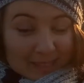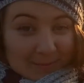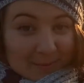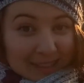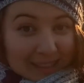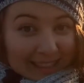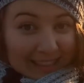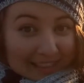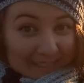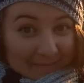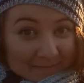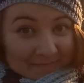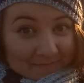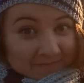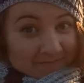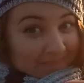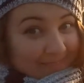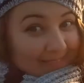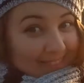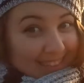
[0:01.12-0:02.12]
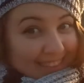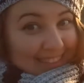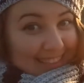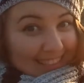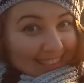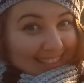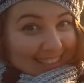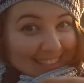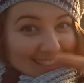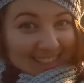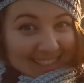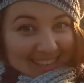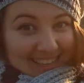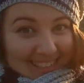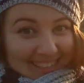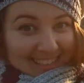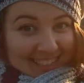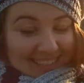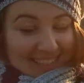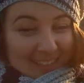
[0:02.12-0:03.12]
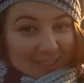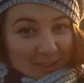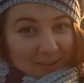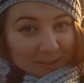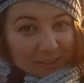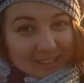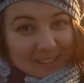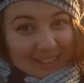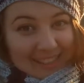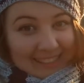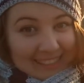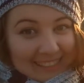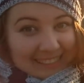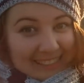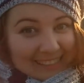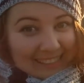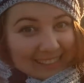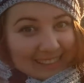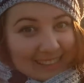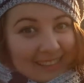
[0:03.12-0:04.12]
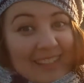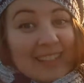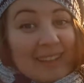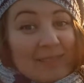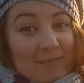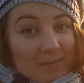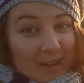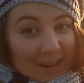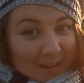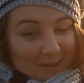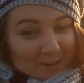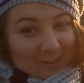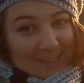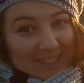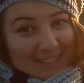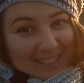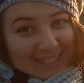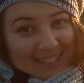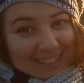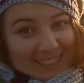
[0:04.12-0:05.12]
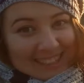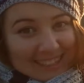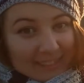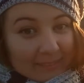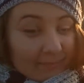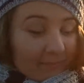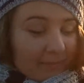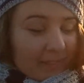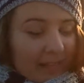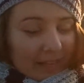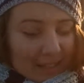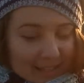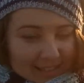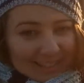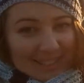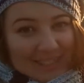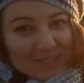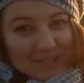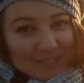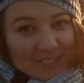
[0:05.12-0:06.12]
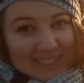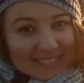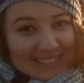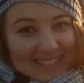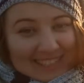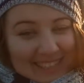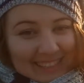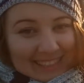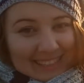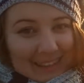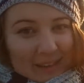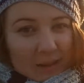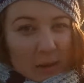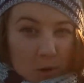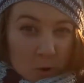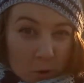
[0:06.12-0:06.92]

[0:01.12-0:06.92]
Посмотри, и снег, и солнце, мороз. Да, день чудесный.